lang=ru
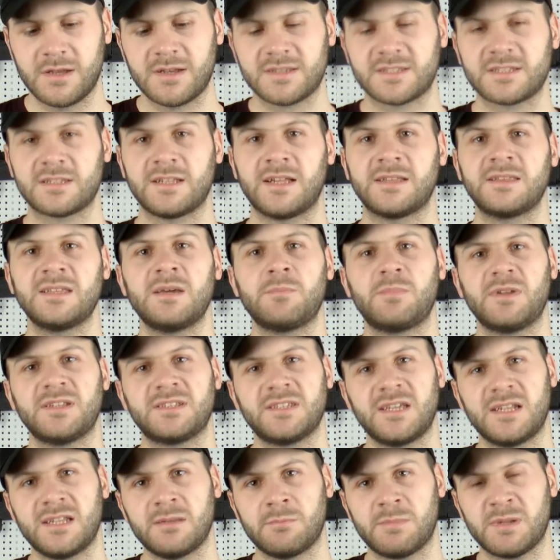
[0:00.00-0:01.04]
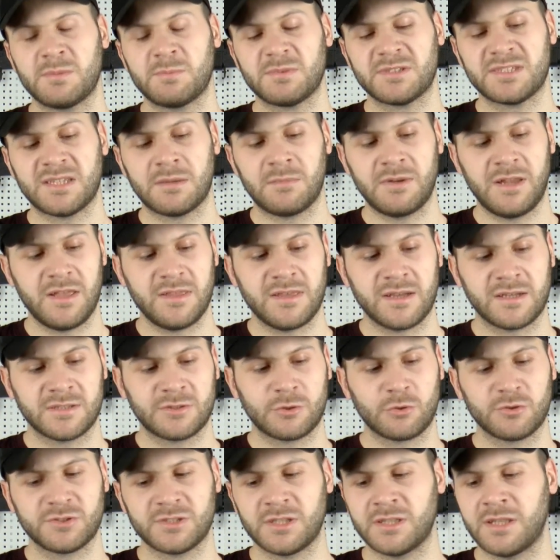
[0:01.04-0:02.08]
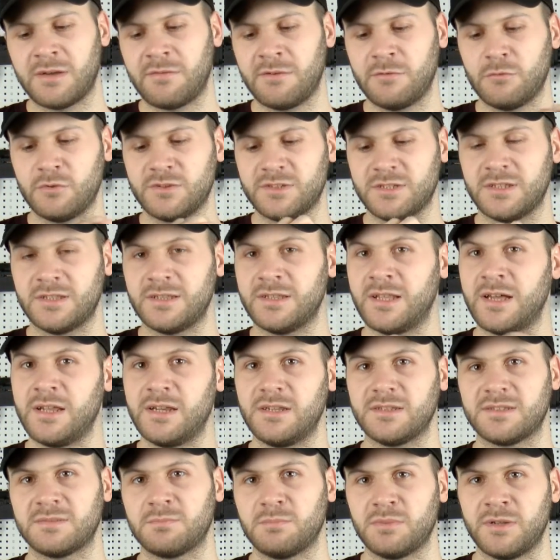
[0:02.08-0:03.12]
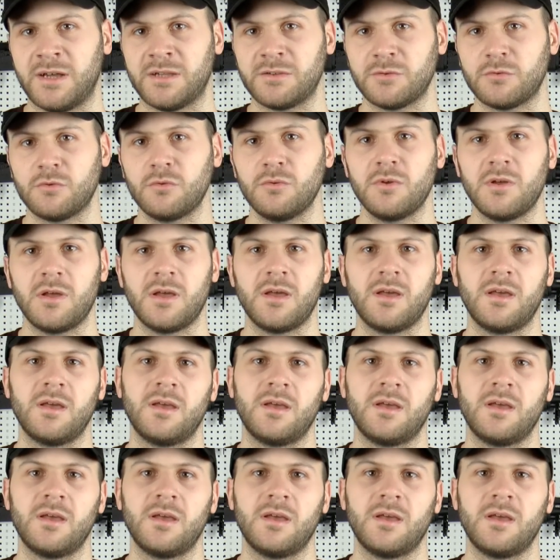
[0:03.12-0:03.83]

складные прицельные приспособления, которые устанавливаются на рис-планку,